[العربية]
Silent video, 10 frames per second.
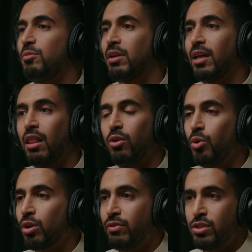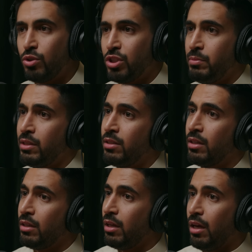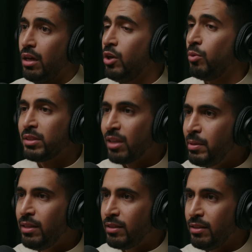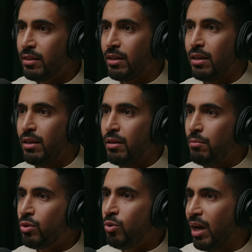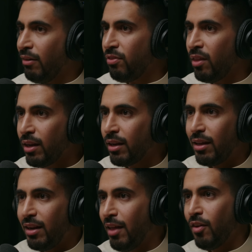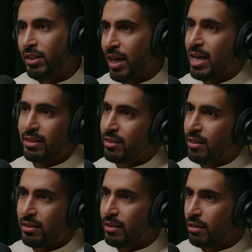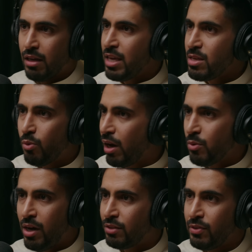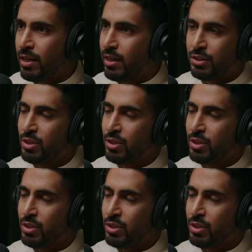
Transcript: من خلال ظهورك في السوشيال ميديا، اللي هو بالطبيعي بيكون افضل لحظات حياتك يعني، اي اي واحد فينا يعني